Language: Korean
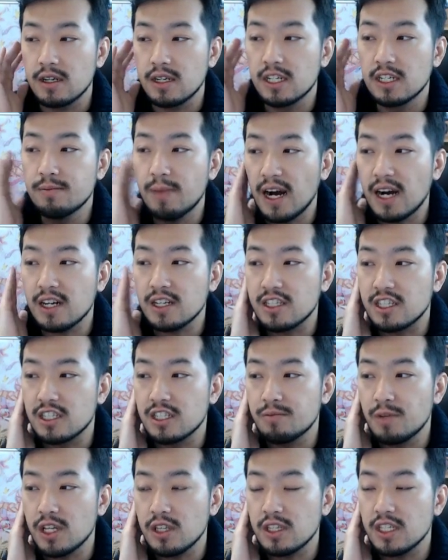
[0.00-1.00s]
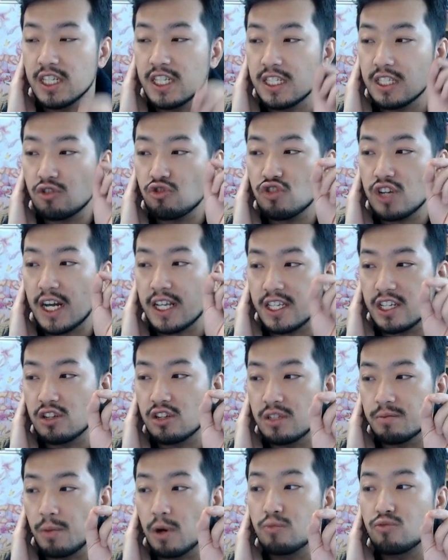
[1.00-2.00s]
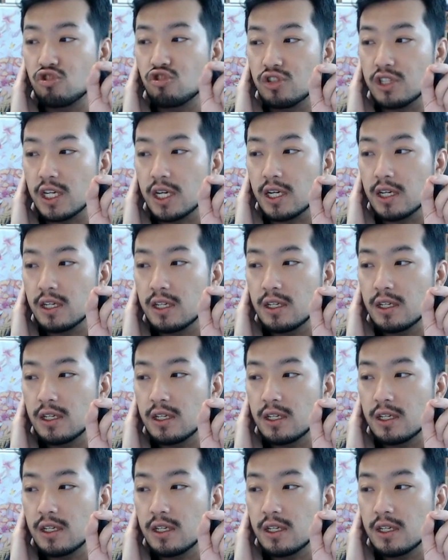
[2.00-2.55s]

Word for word: 음악을 들으면 이 순간 이거는 멈춘대.